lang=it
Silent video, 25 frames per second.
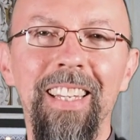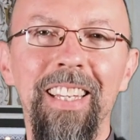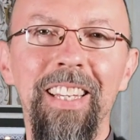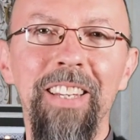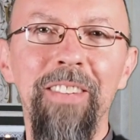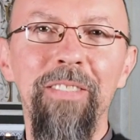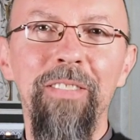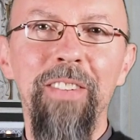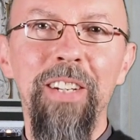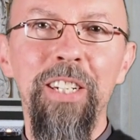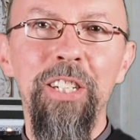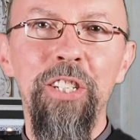
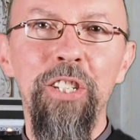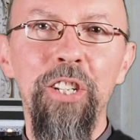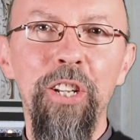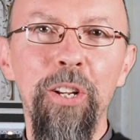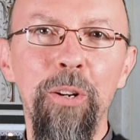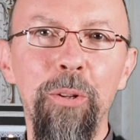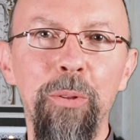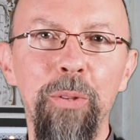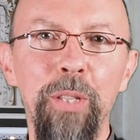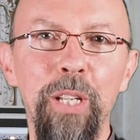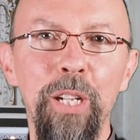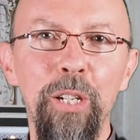Il
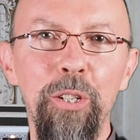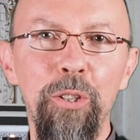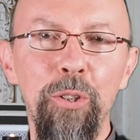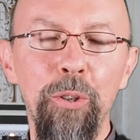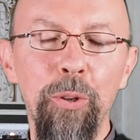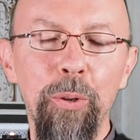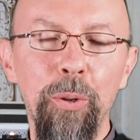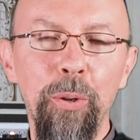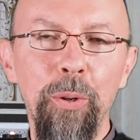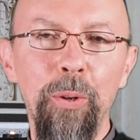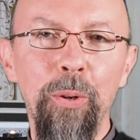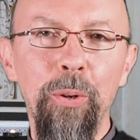Vangelo del
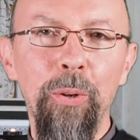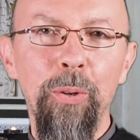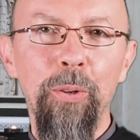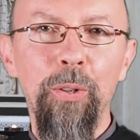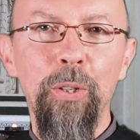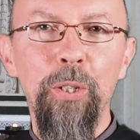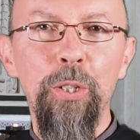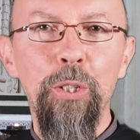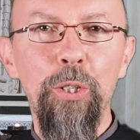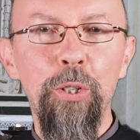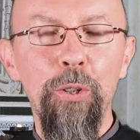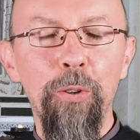
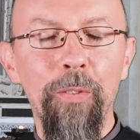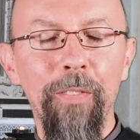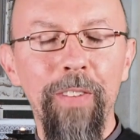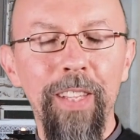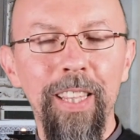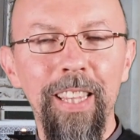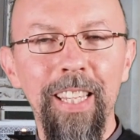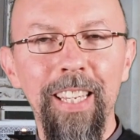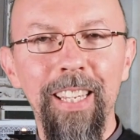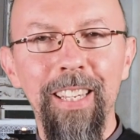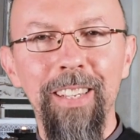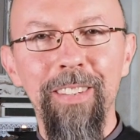giorno,
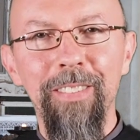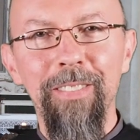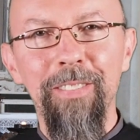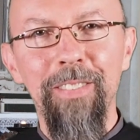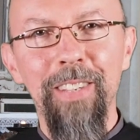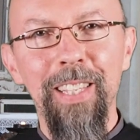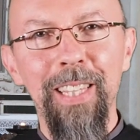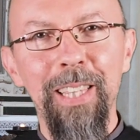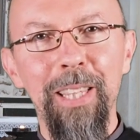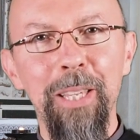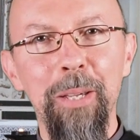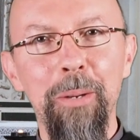giovedì
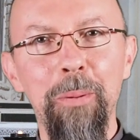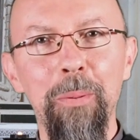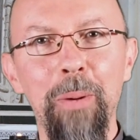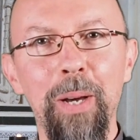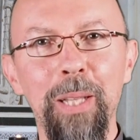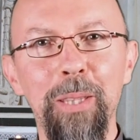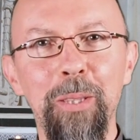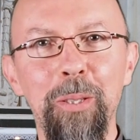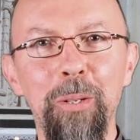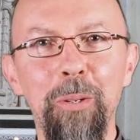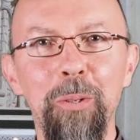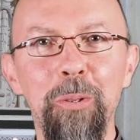
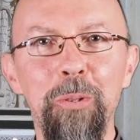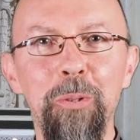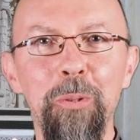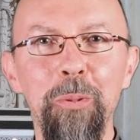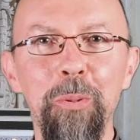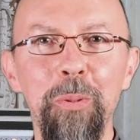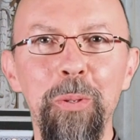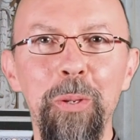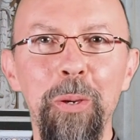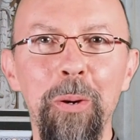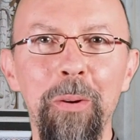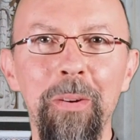24
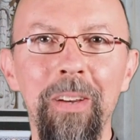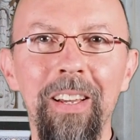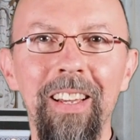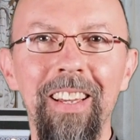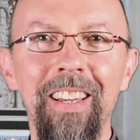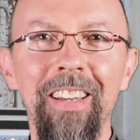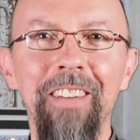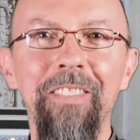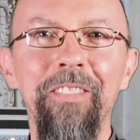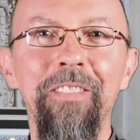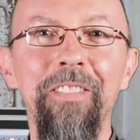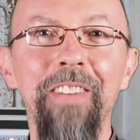giugno,
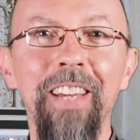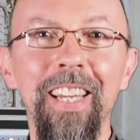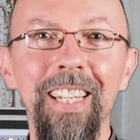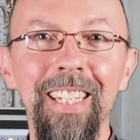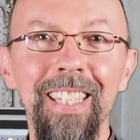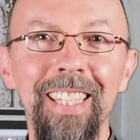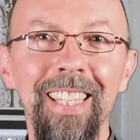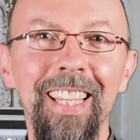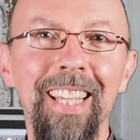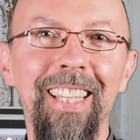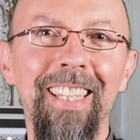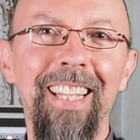
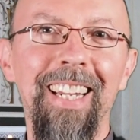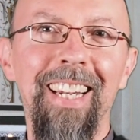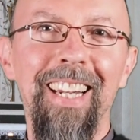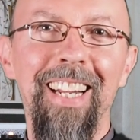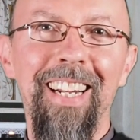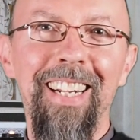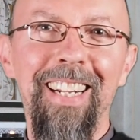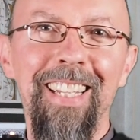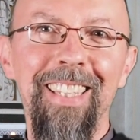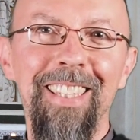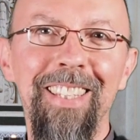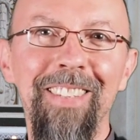festa
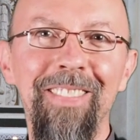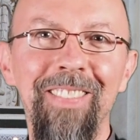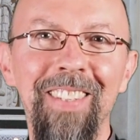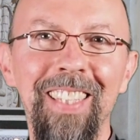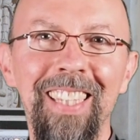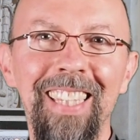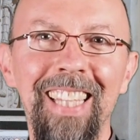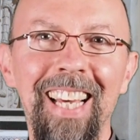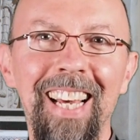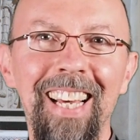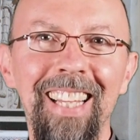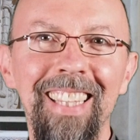della
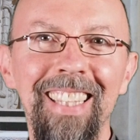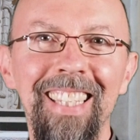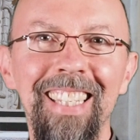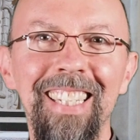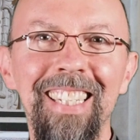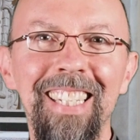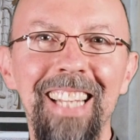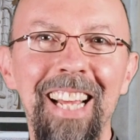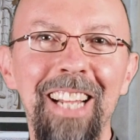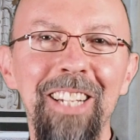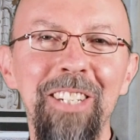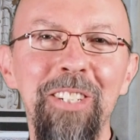Natività di
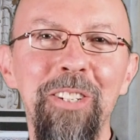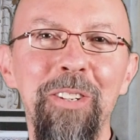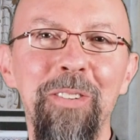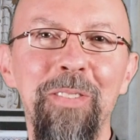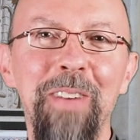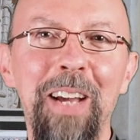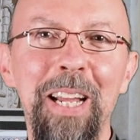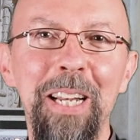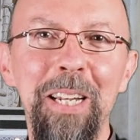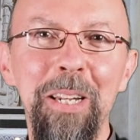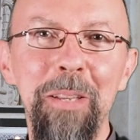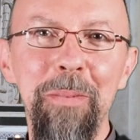San
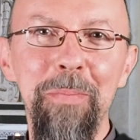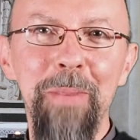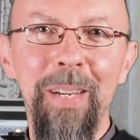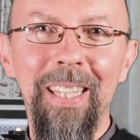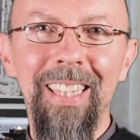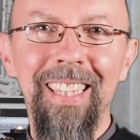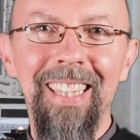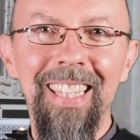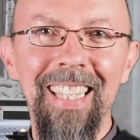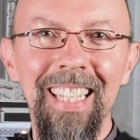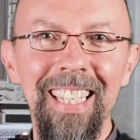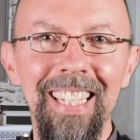Giovanni
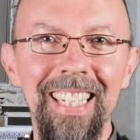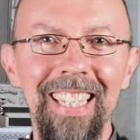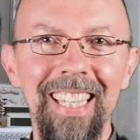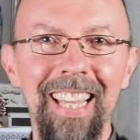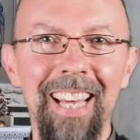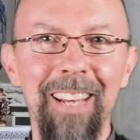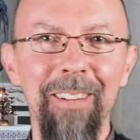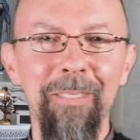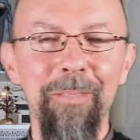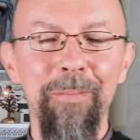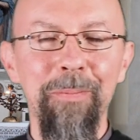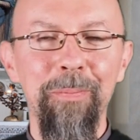
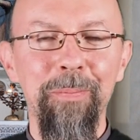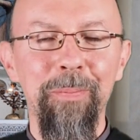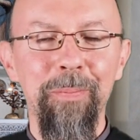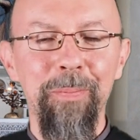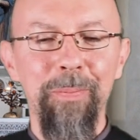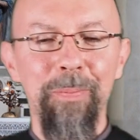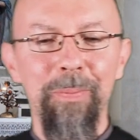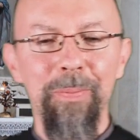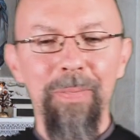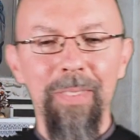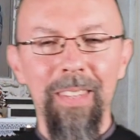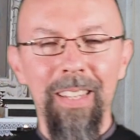Battista.
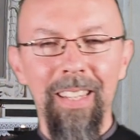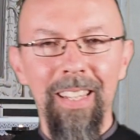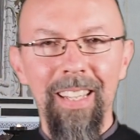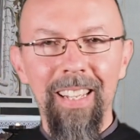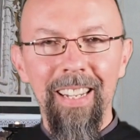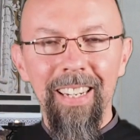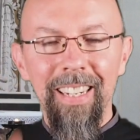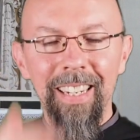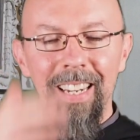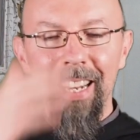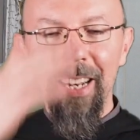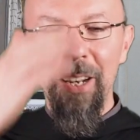
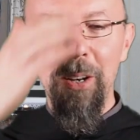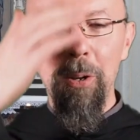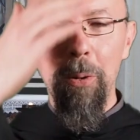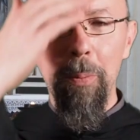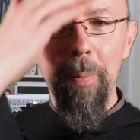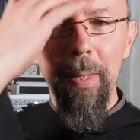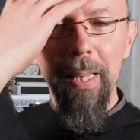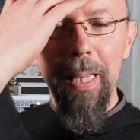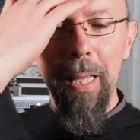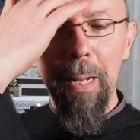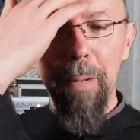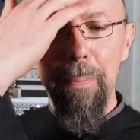Nel
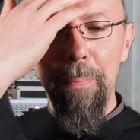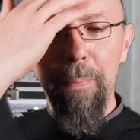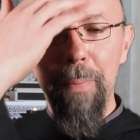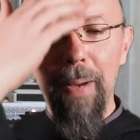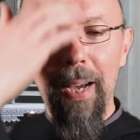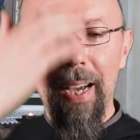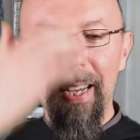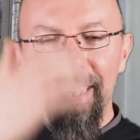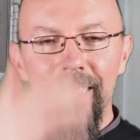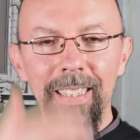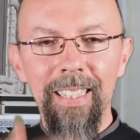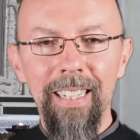nome del
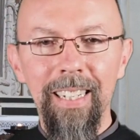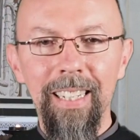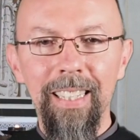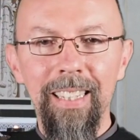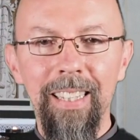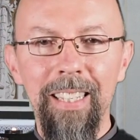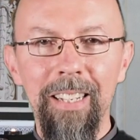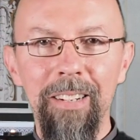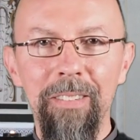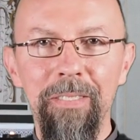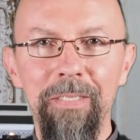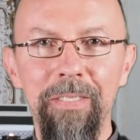Padre,
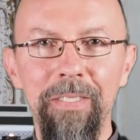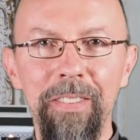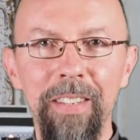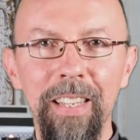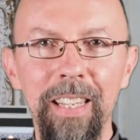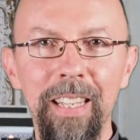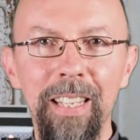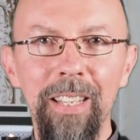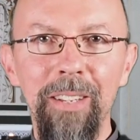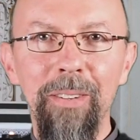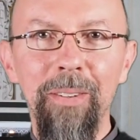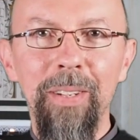del
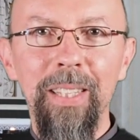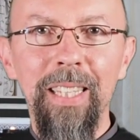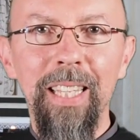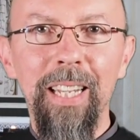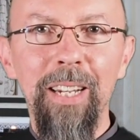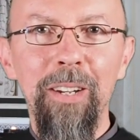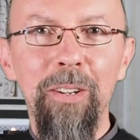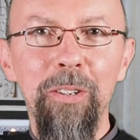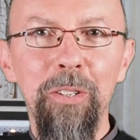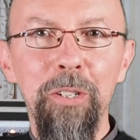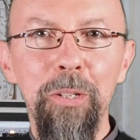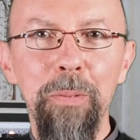Figlio e
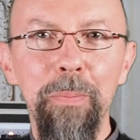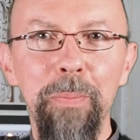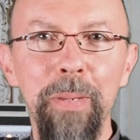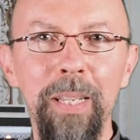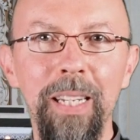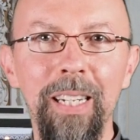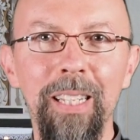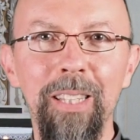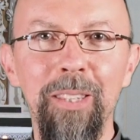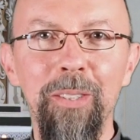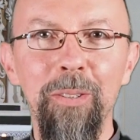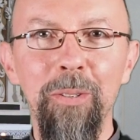dello
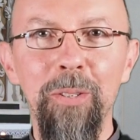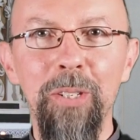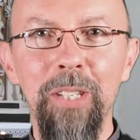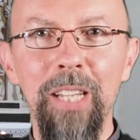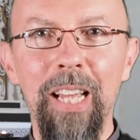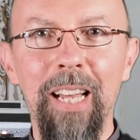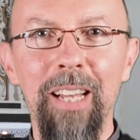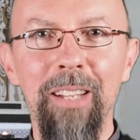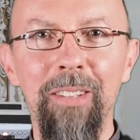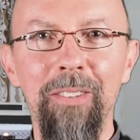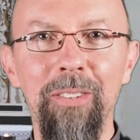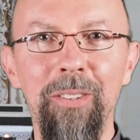Spirito
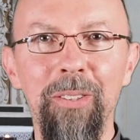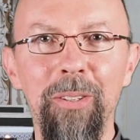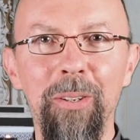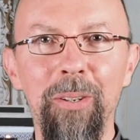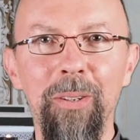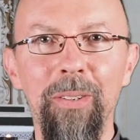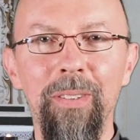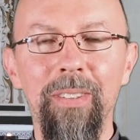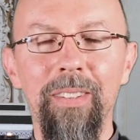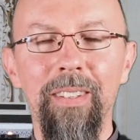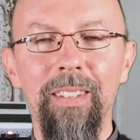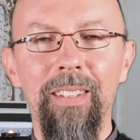
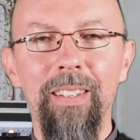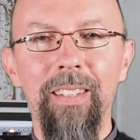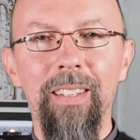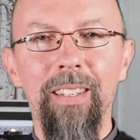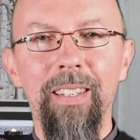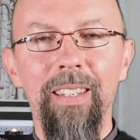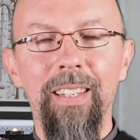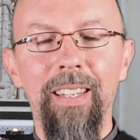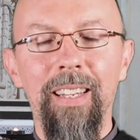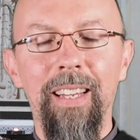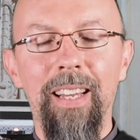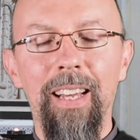Santo.
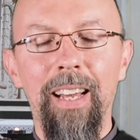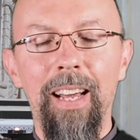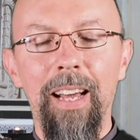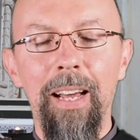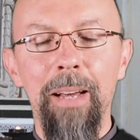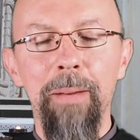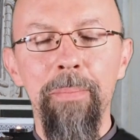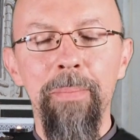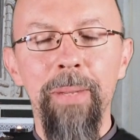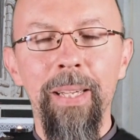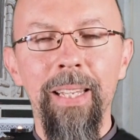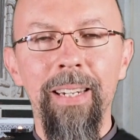
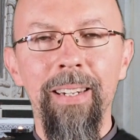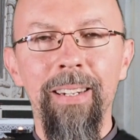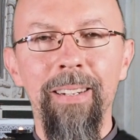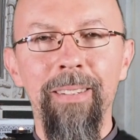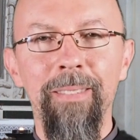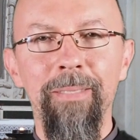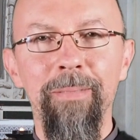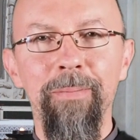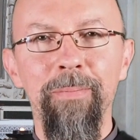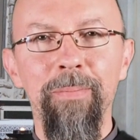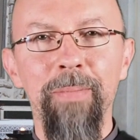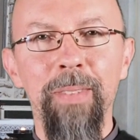
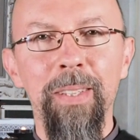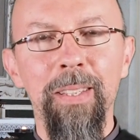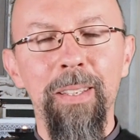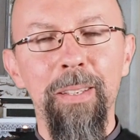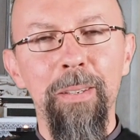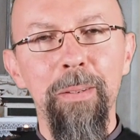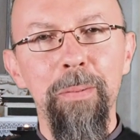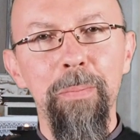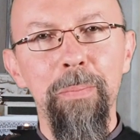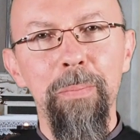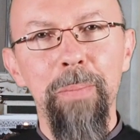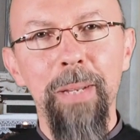Amen.
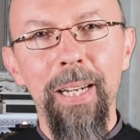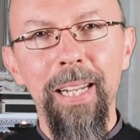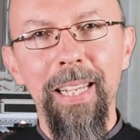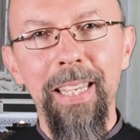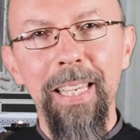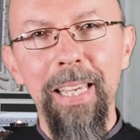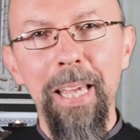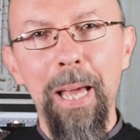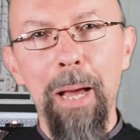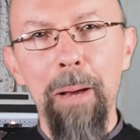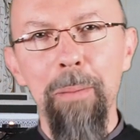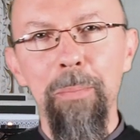
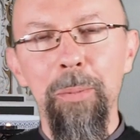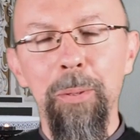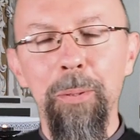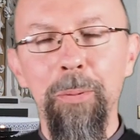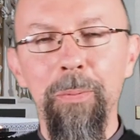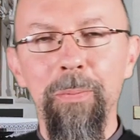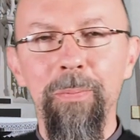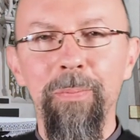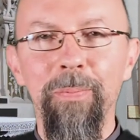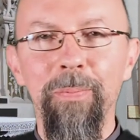Preghiamo.